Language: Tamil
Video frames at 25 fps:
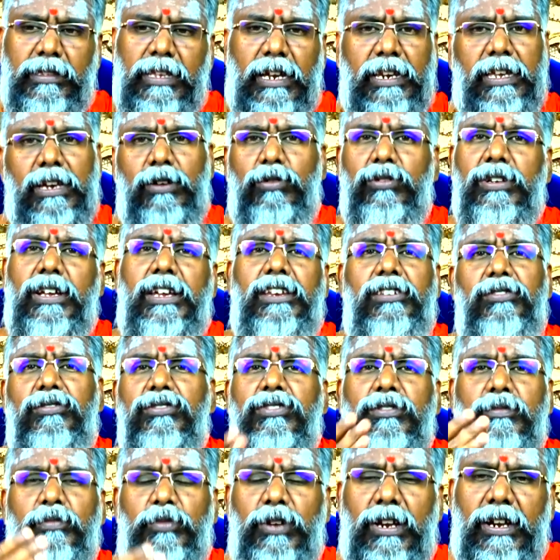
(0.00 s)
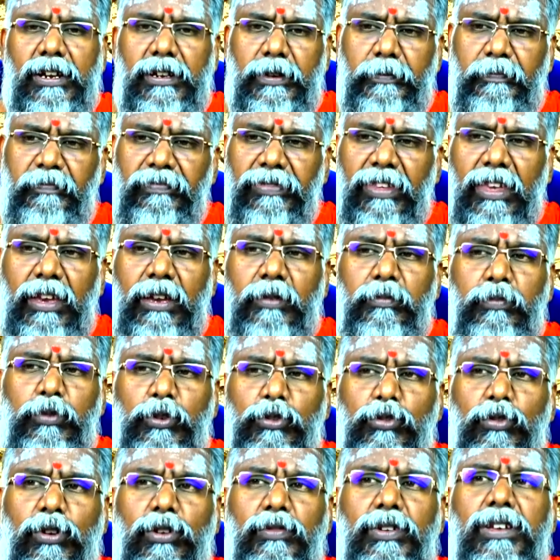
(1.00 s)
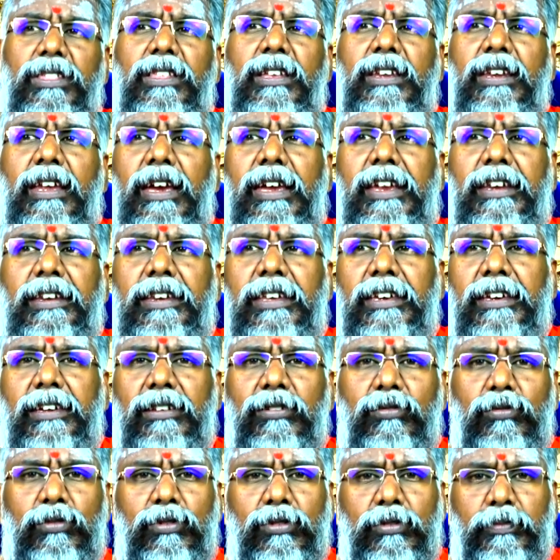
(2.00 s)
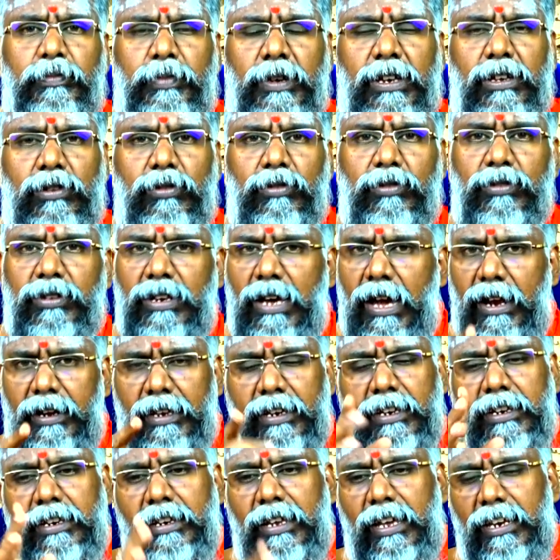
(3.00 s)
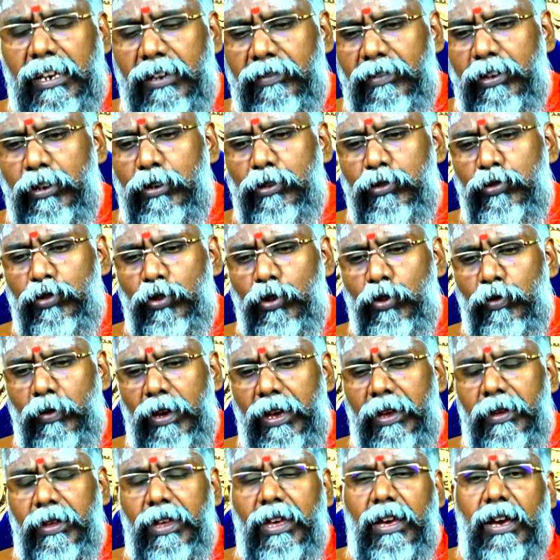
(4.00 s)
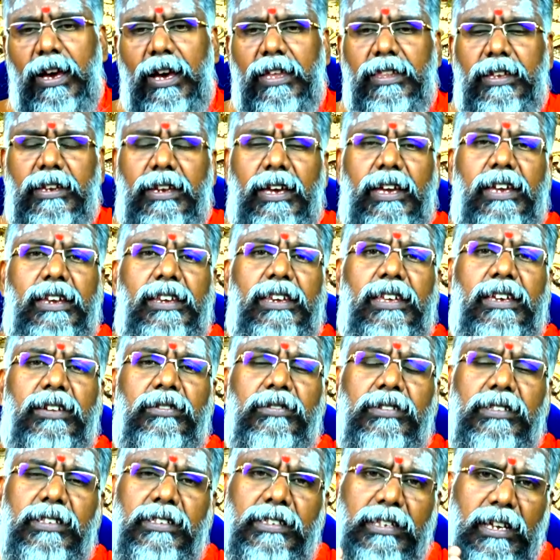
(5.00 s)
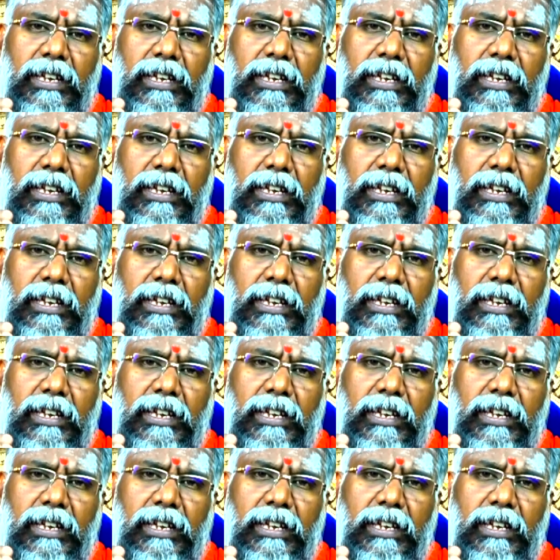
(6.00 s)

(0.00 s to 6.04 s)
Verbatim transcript: தனியாக ஒரு நைட்டி வச்சுன்னு போகலான்னு பொதுவாகவே இந்த நைட்டிக்குன்னு ஒரு பேர் இருக்குது நான் அடிக்கடி நிறைய வீடியோவில் சொல்லுவேன் அந்த நைட்டிக்கு வந்து